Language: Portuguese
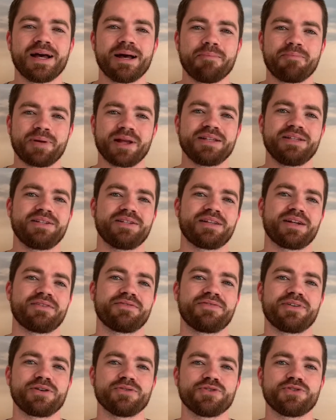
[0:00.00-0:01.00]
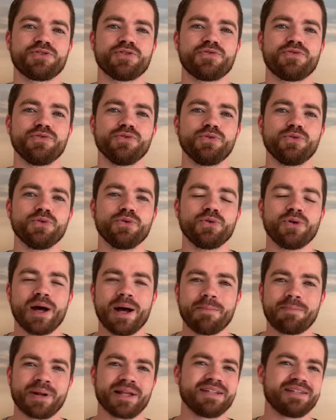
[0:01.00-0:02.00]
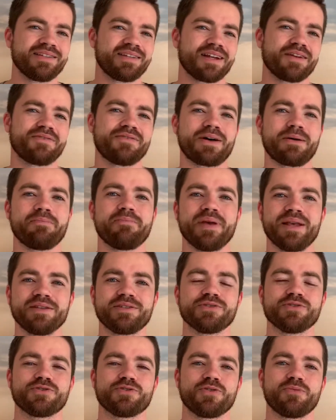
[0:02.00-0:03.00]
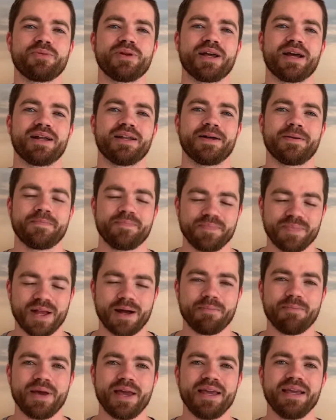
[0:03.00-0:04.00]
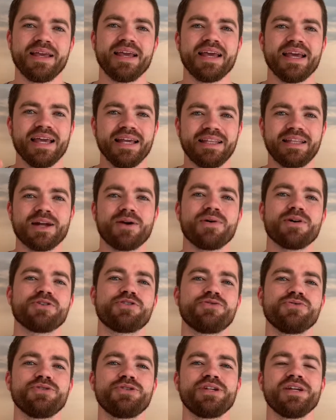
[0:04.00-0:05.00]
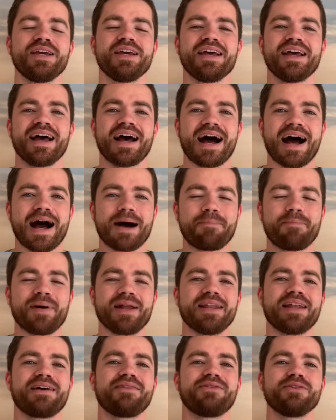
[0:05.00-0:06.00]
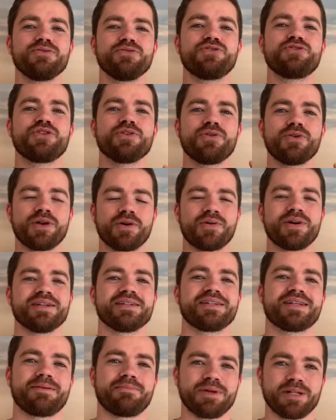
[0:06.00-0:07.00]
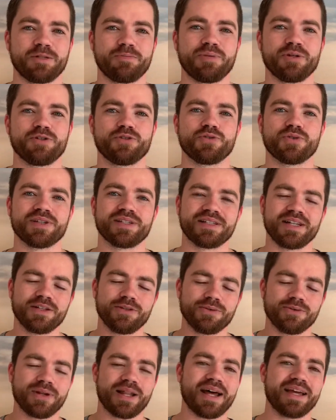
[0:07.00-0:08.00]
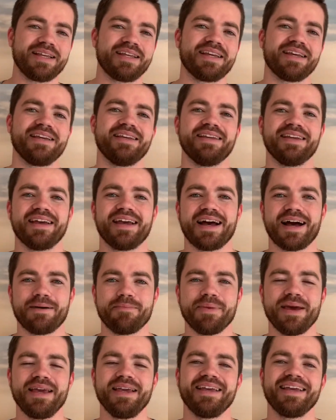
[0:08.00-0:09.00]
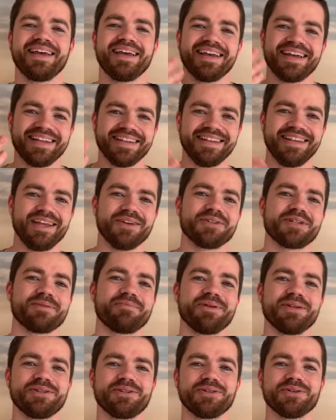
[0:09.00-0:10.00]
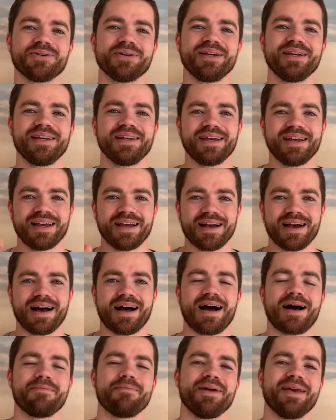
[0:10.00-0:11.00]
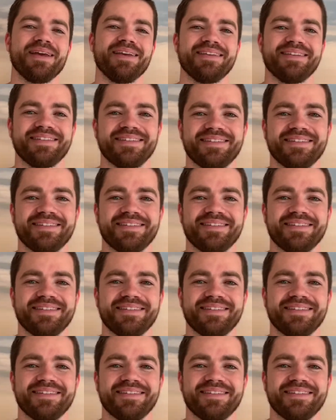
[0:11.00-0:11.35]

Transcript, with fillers: para distrair destravar o seu futuro, para destravar a bênção sobre ela. Amém? Então ajude a palavra do Senhor a alcançar mais pessoas dando um like aí. Amém? Deus abençoe. Amém.